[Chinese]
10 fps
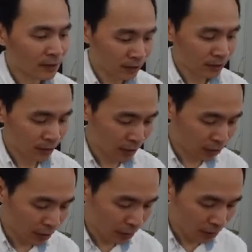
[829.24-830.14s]
这个
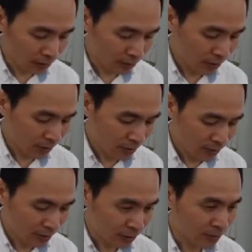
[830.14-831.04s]
时候
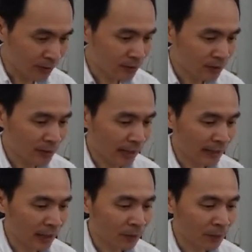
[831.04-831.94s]
是不是插
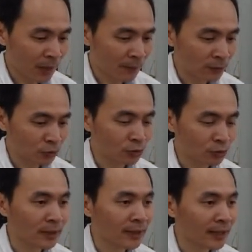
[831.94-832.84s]
到面包板最
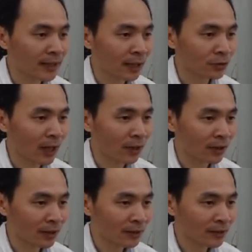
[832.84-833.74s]
左边那一条就好
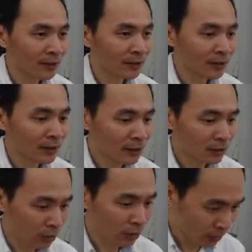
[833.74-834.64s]
了？
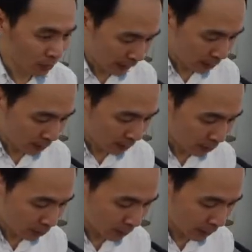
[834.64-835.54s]
所以我找到
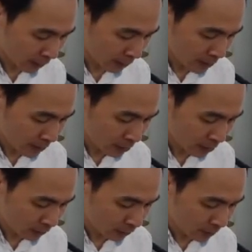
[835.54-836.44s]
我的
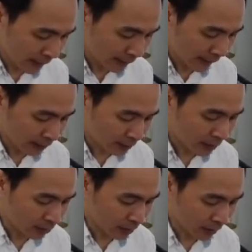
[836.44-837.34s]
伺服马达的
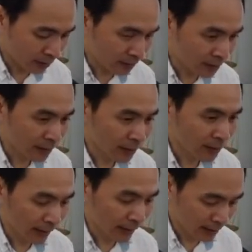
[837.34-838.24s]
电源，以这
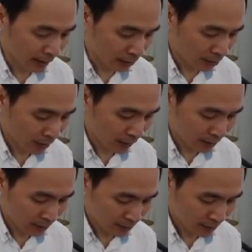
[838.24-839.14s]
个来讲的话。
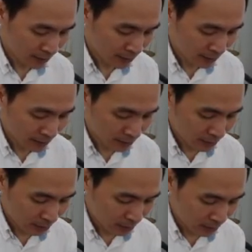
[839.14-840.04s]

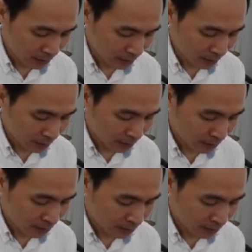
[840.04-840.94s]
这个
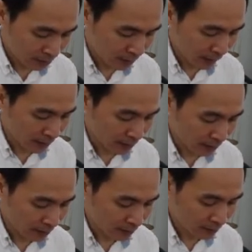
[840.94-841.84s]
是哪一
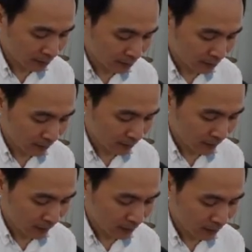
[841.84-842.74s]
个？
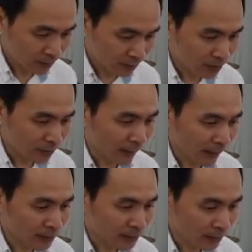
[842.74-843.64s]
是
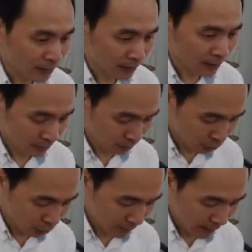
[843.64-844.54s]
白色的，我就把